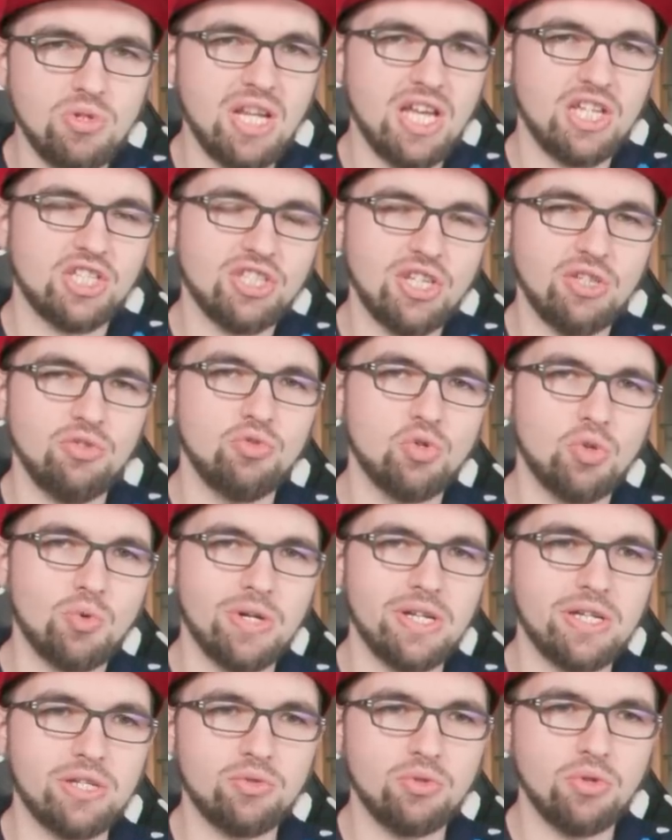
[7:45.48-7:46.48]
la chaîne du
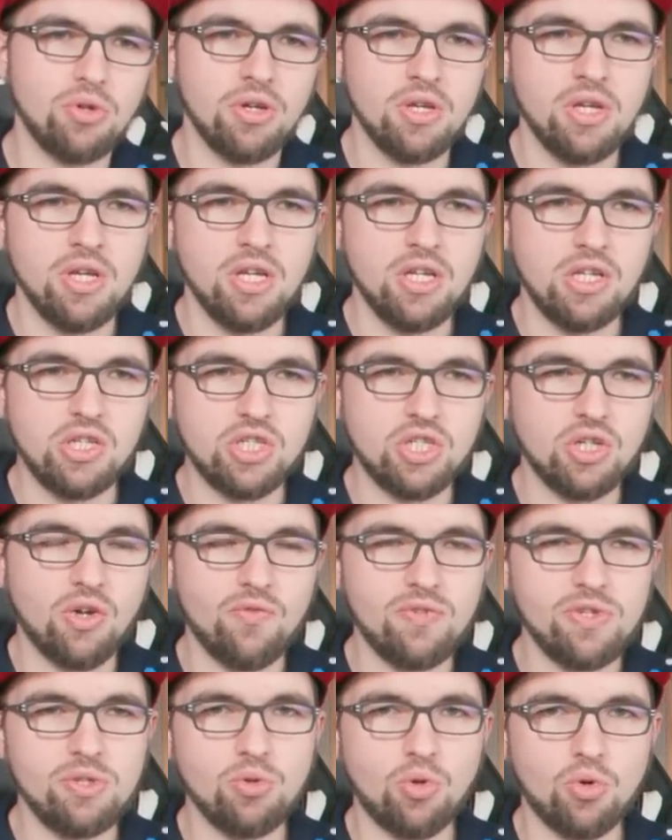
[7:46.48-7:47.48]
coin lecture, j'ai
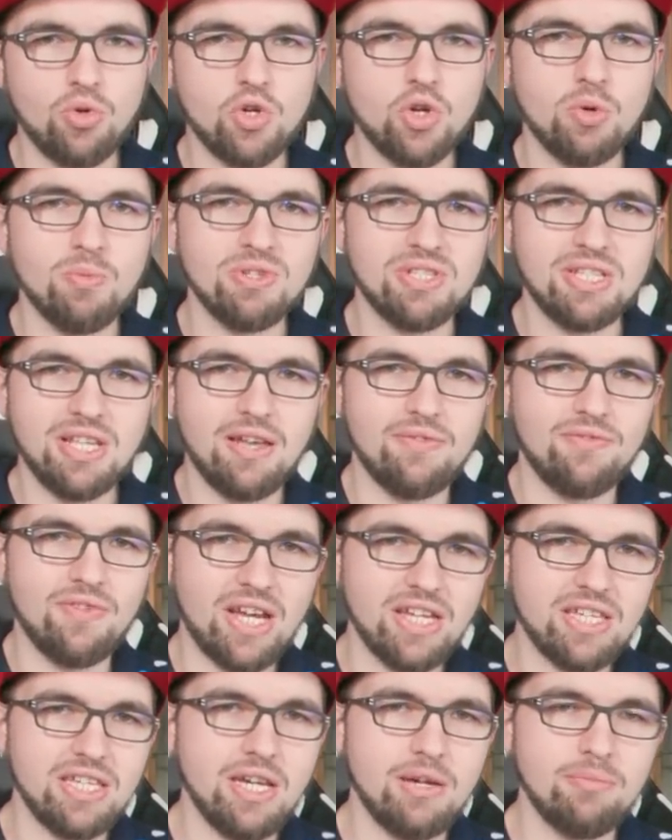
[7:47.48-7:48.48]
envie de recommencer à
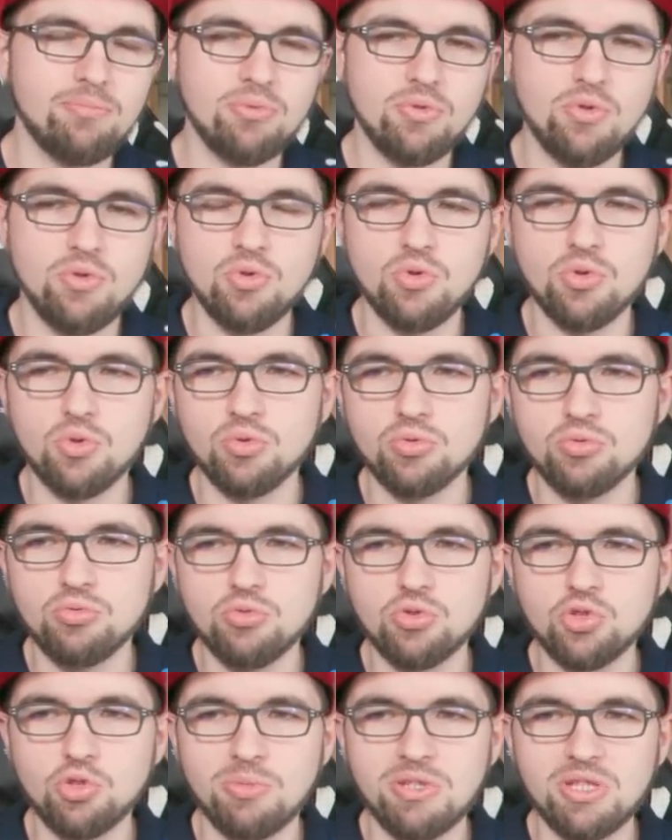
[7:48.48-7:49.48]
varier un peu le
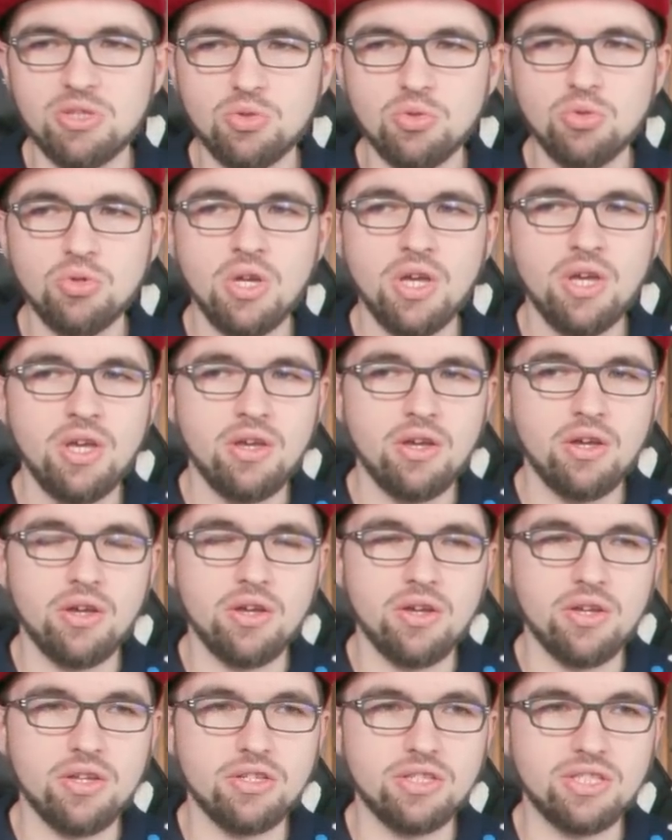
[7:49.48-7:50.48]
contenu que je mets dessus.
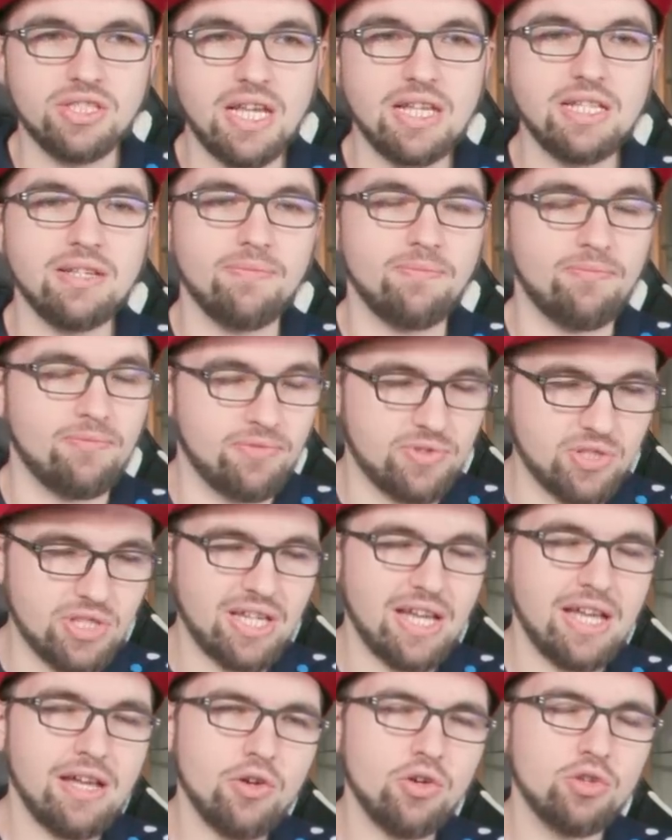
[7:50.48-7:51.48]
Euh, ça
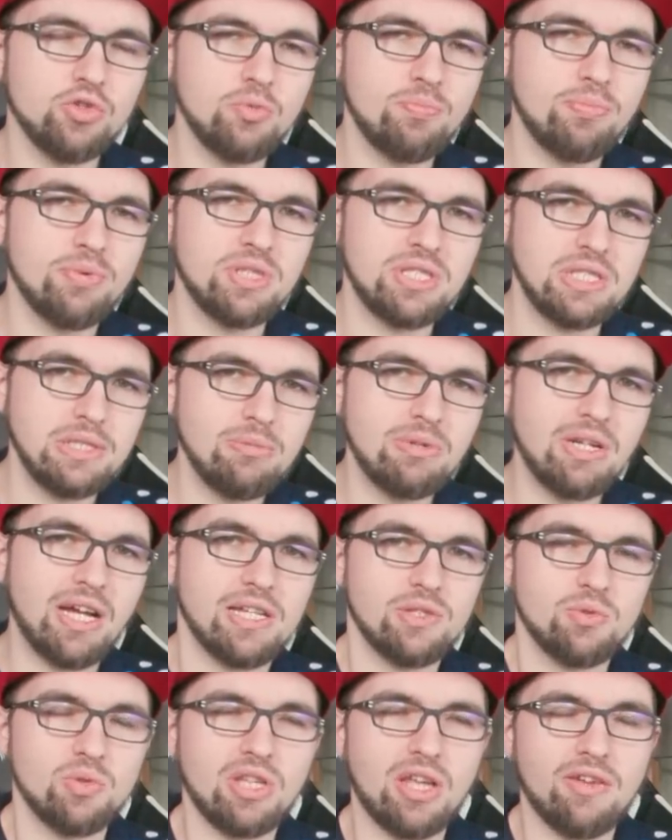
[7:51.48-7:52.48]
sera rendu possible
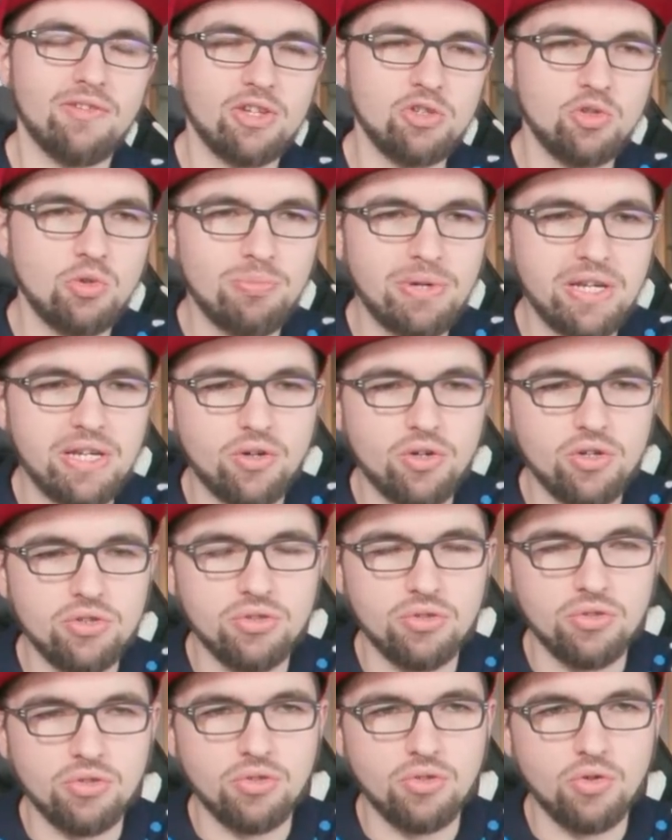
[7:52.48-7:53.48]
grâce au travail de
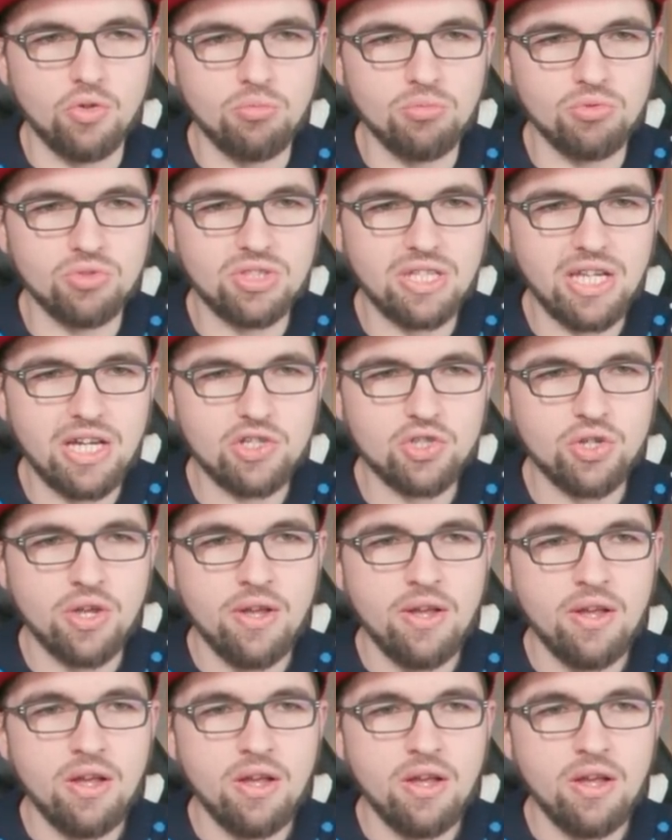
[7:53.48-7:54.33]
Pyron euh, au montage.